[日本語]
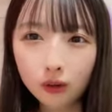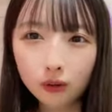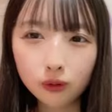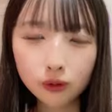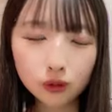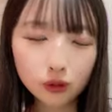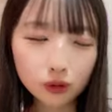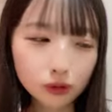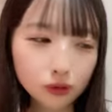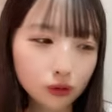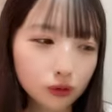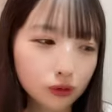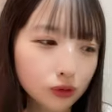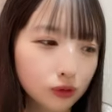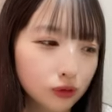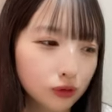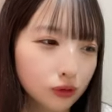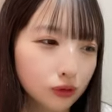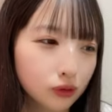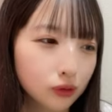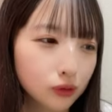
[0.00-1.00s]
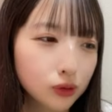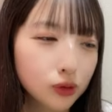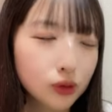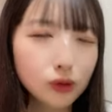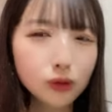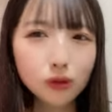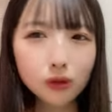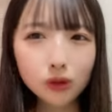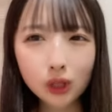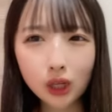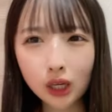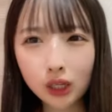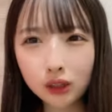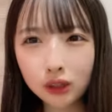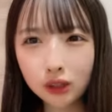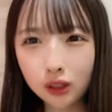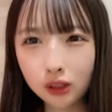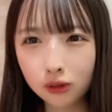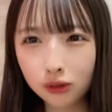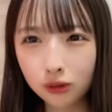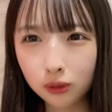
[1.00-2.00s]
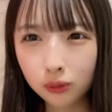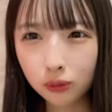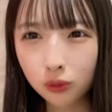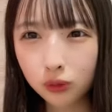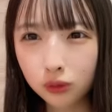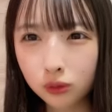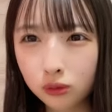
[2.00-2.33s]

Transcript: お外お外でやってるのでも